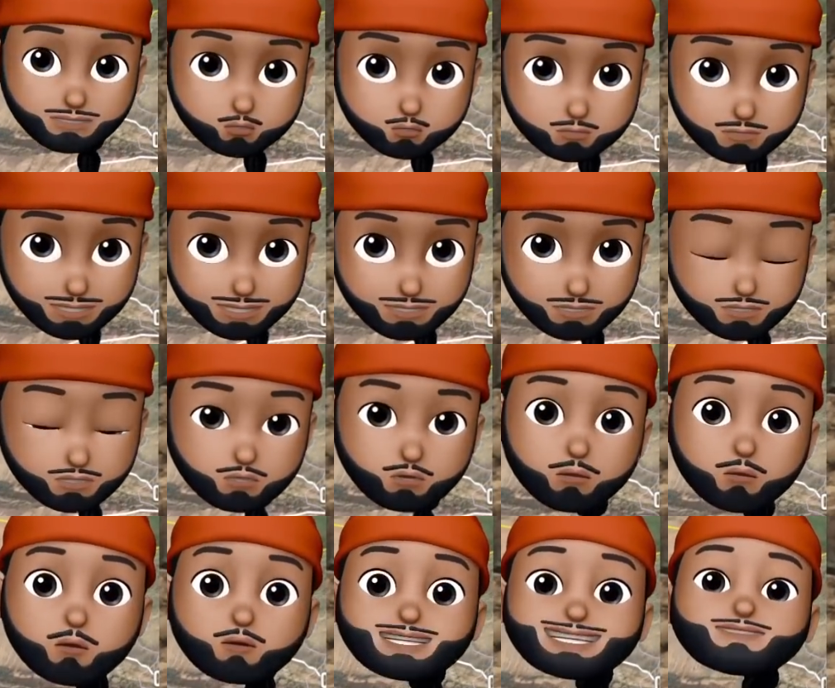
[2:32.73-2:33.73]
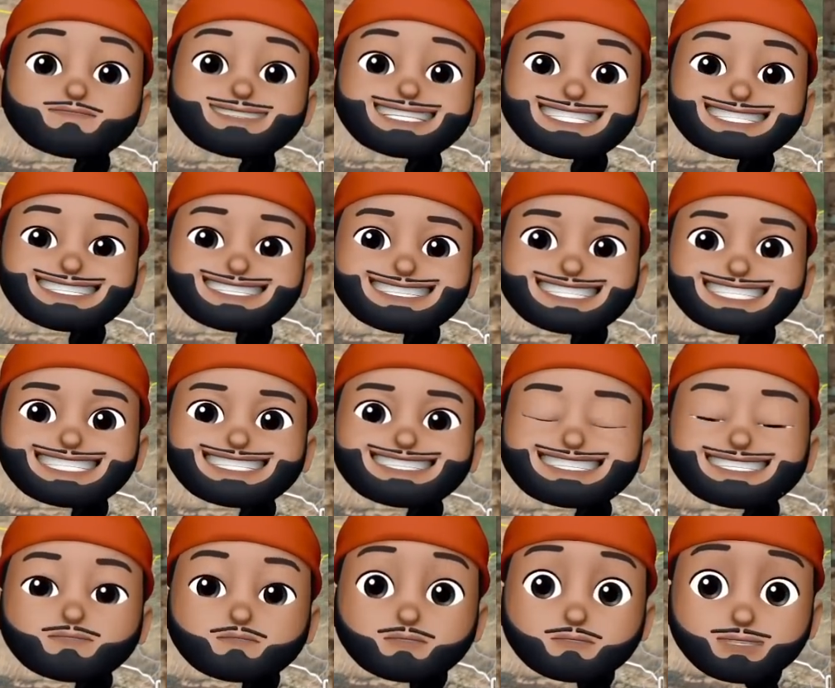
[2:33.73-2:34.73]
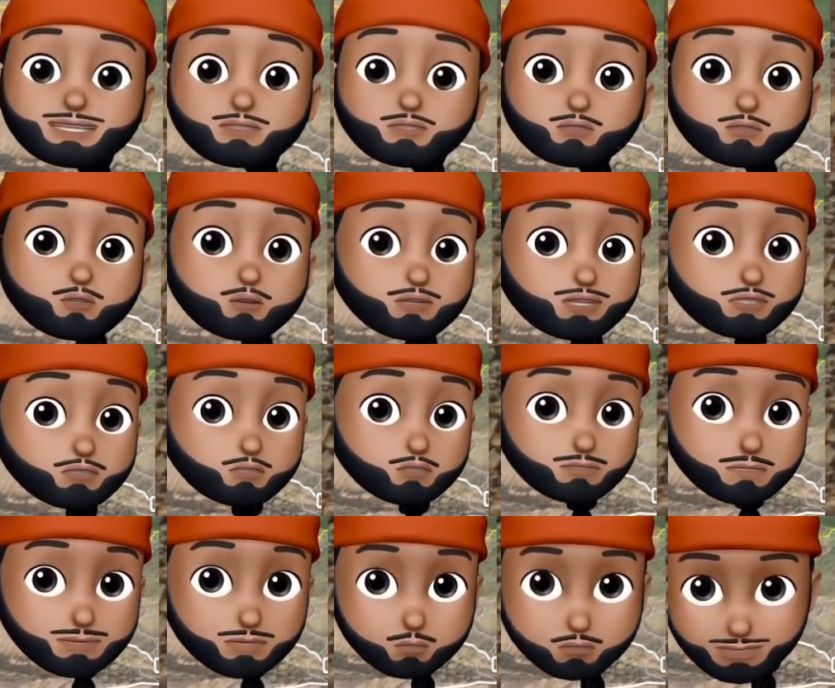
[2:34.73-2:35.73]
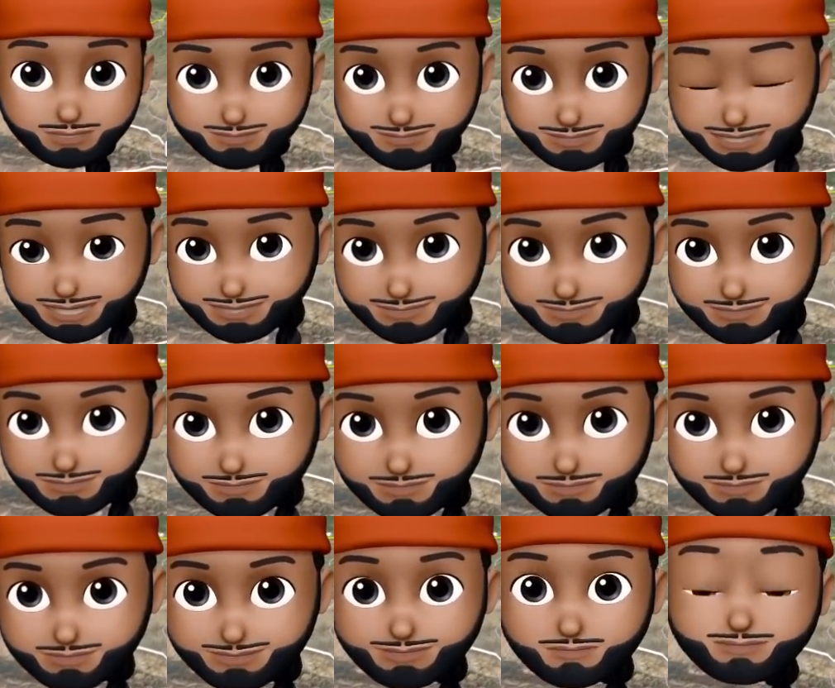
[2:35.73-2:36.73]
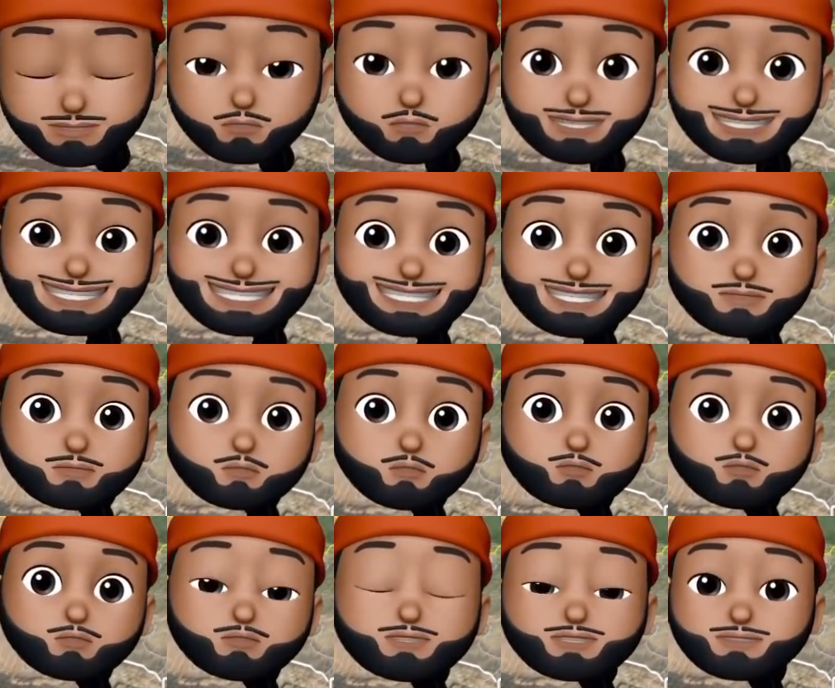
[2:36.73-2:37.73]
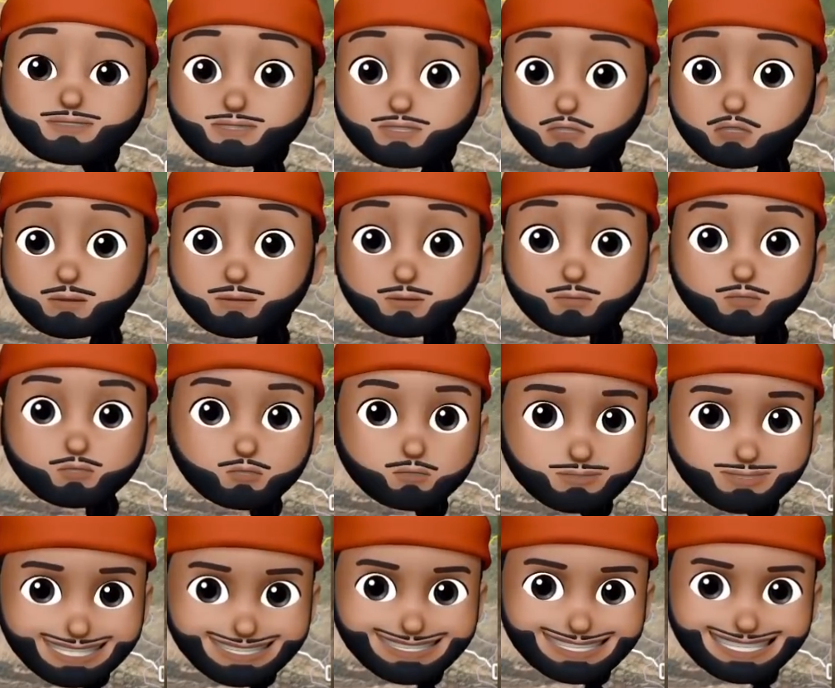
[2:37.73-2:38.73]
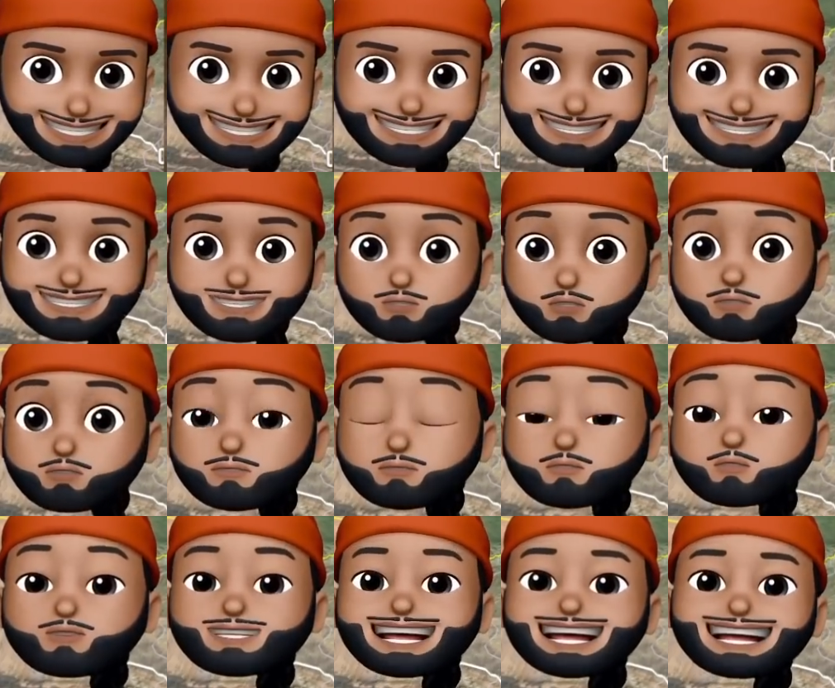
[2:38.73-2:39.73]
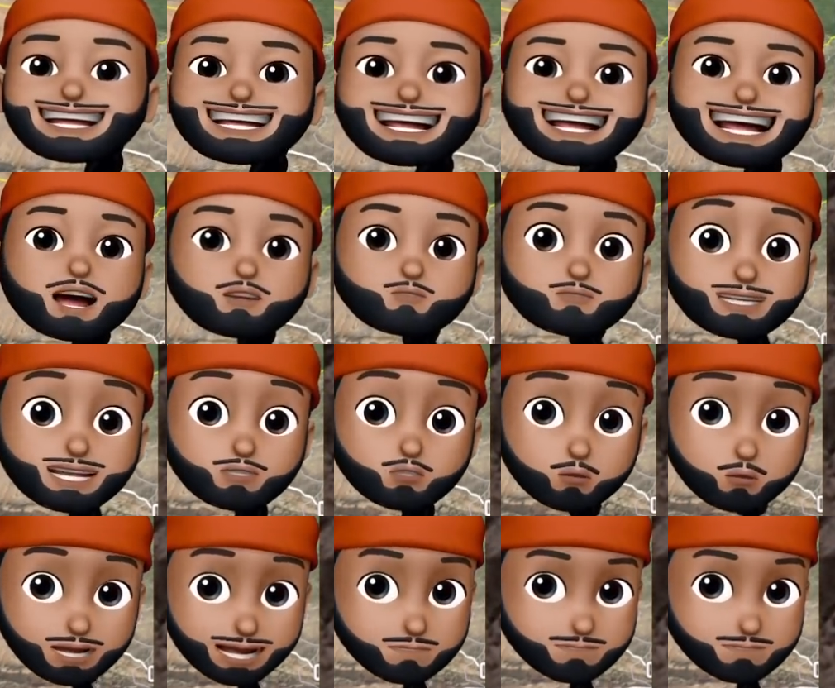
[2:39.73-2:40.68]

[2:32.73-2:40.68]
resumen, hoy Afganistán está viviendo uno de sus peores días, debido al terremoto de 5.6 que desató su furia, causando